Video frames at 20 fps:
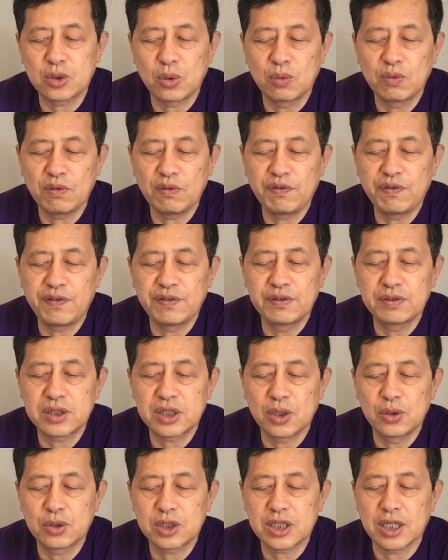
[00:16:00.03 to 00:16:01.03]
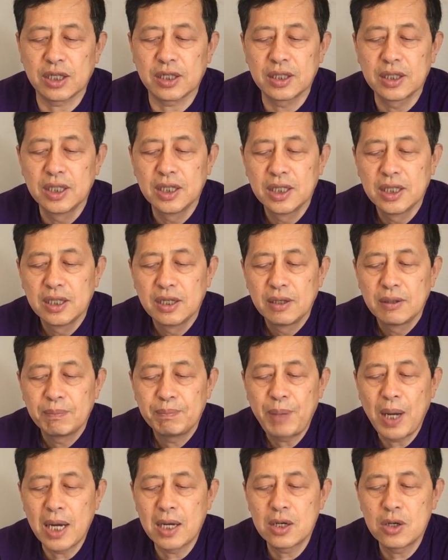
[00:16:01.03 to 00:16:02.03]
从福州省
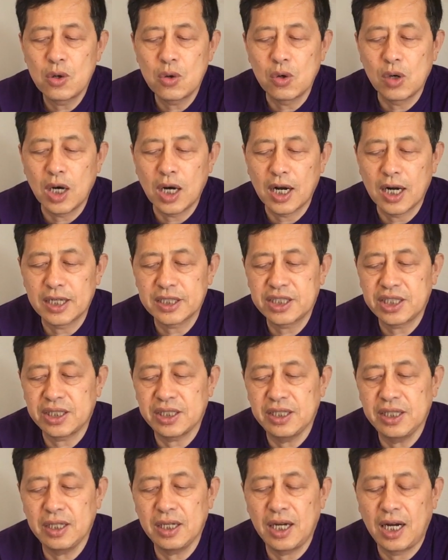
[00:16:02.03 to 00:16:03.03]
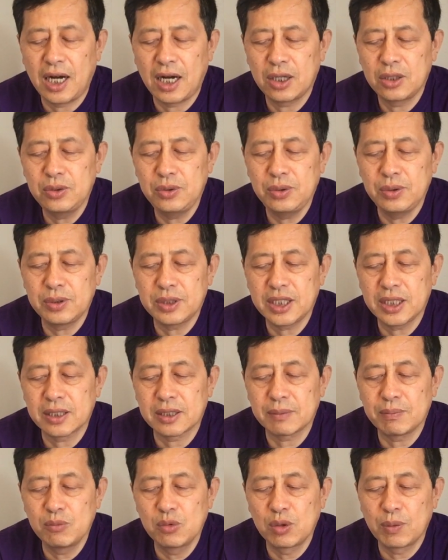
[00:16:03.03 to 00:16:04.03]
喷火而起啊，预
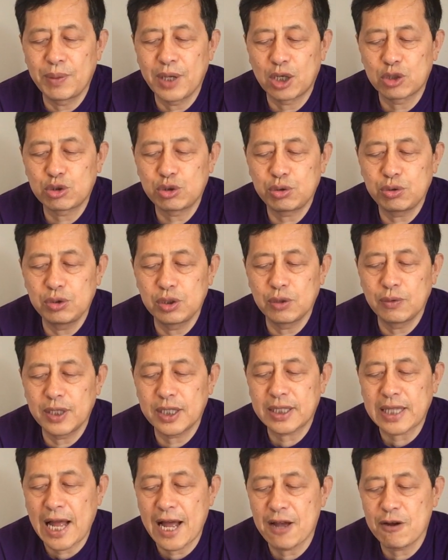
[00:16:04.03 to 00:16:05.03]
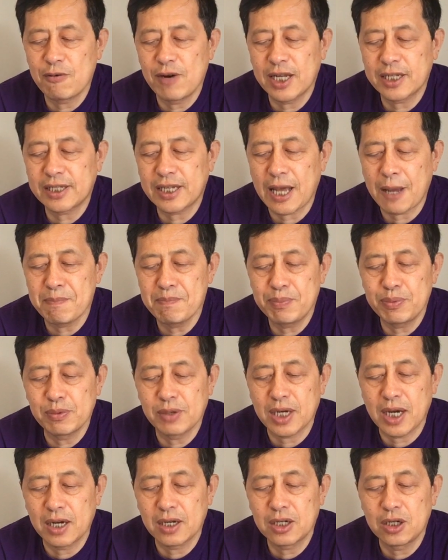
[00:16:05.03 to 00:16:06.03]
定目标区域为台湾南
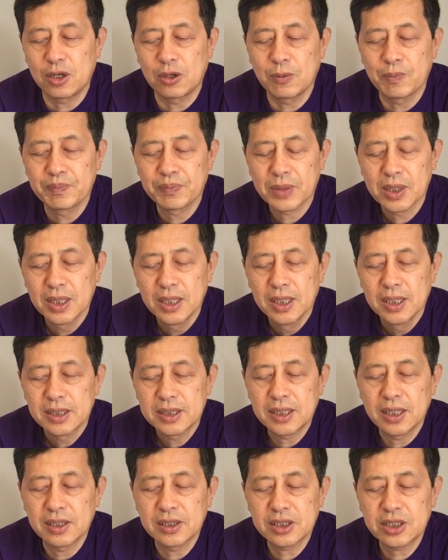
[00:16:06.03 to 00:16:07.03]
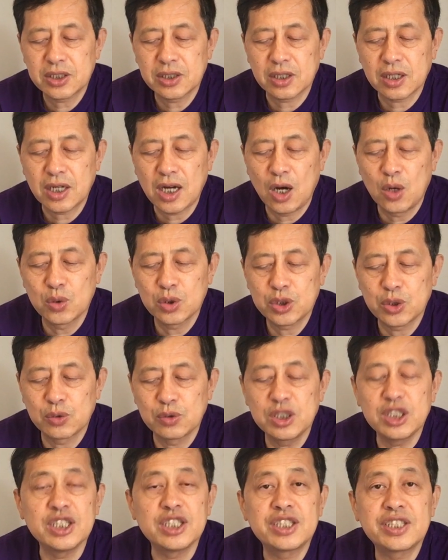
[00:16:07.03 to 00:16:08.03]
部港口。城市高
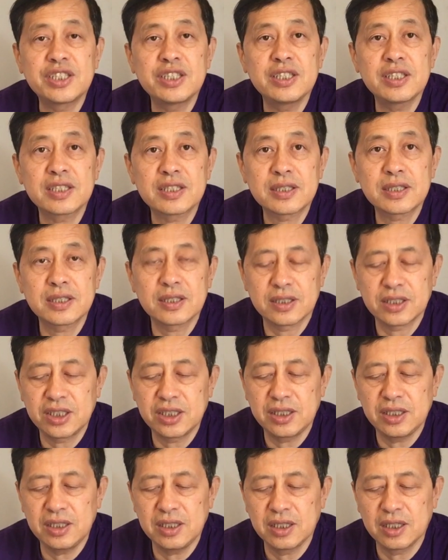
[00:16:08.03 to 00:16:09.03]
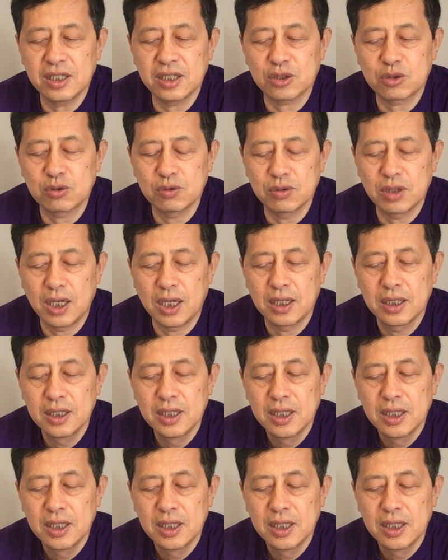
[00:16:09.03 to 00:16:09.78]
雄以西四十七英里处啊，